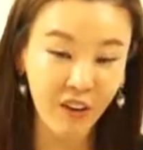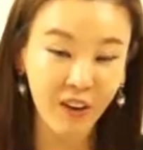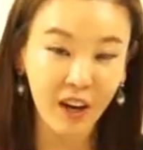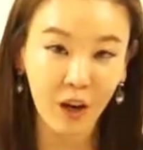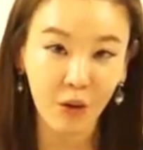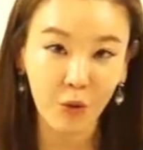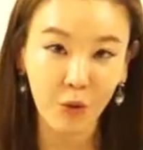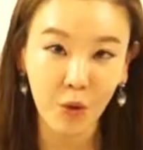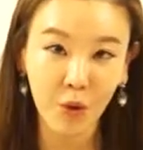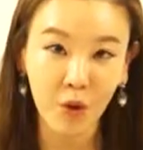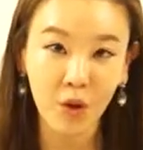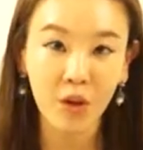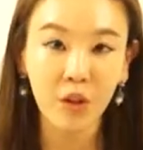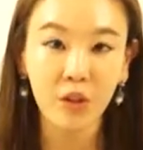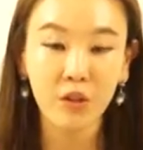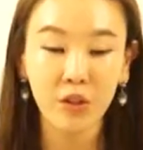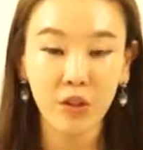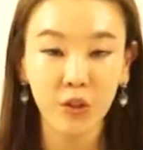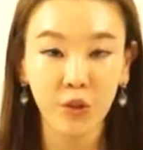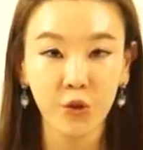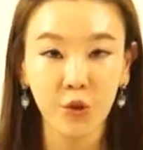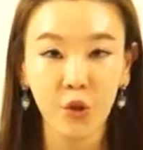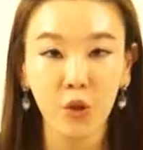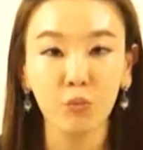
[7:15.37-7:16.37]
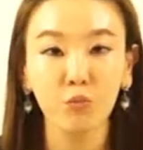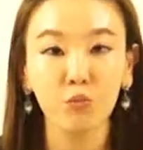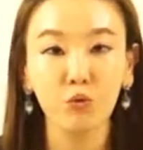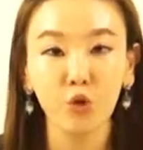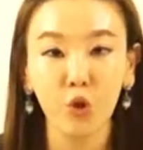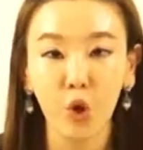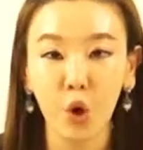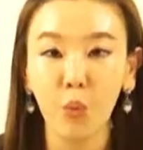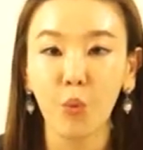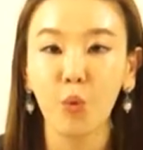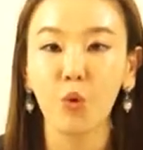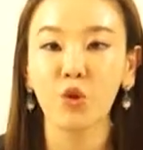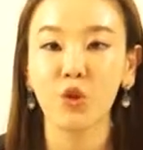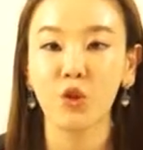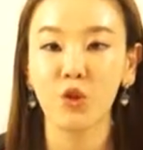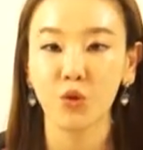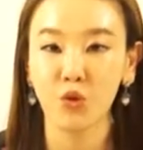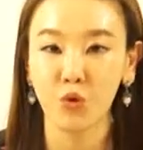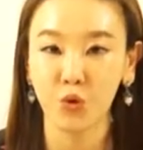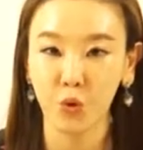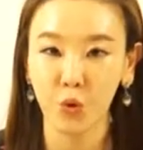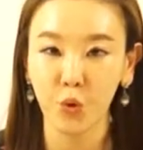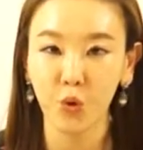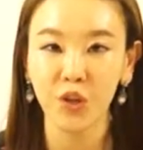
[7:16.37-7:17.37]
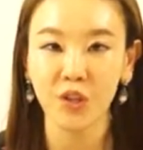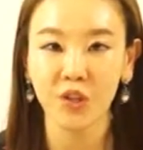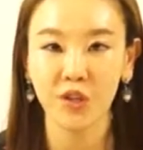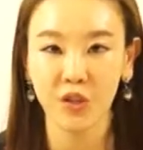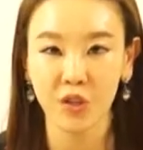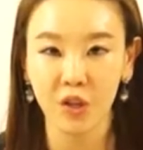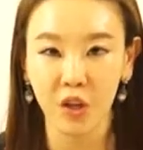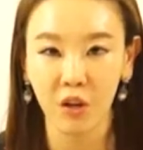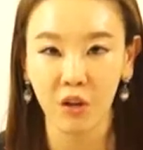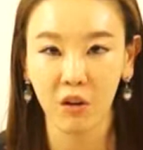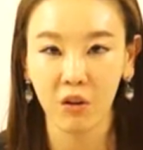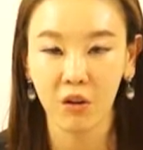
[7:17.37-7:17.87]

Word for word: 라고 직접 물어보실 수도 있죠.